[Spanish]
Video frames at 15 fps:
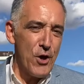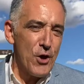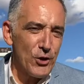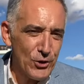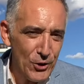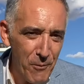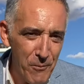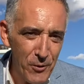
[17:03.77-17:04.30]

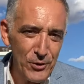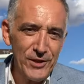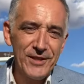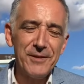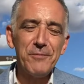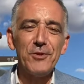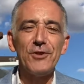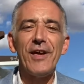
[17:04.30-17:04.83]
son
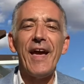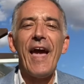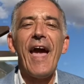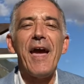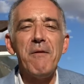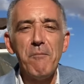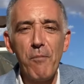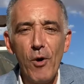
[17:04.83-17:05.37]
buenísimos
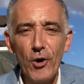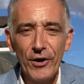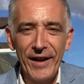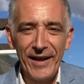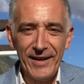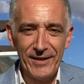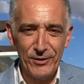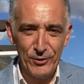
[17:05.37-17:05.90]
en
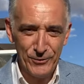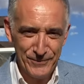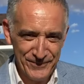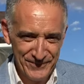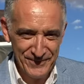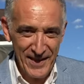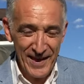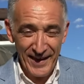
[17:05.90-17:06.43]
borreguito,
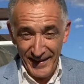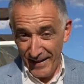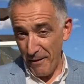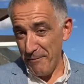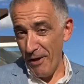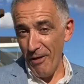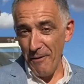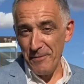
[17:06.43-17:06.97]
que
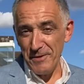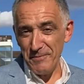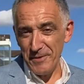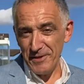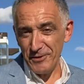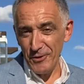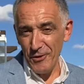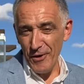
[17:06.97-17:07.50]
también lo habéis
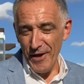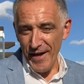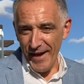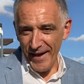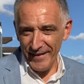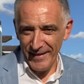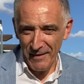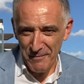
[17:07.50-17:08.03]
visto
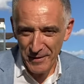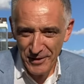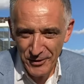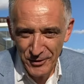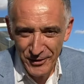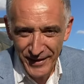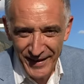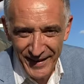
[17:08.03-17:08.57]
en el
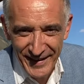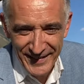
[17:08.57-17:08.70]
vídeo de,